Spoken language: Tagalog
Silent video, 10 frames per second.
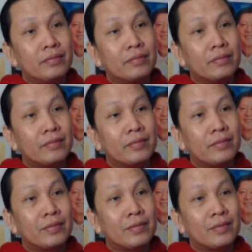access
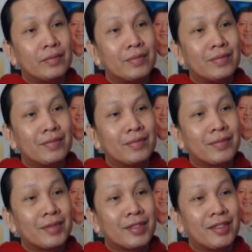agreement. That,
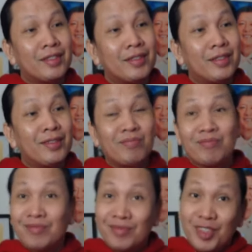uh, uh,
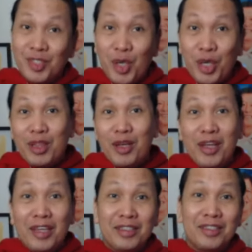that Singit
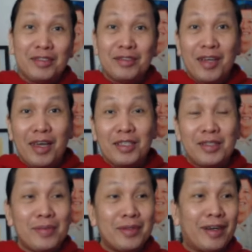lang natin itong
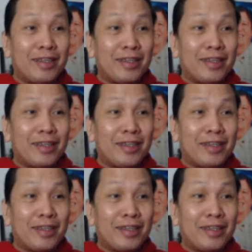naisip ko.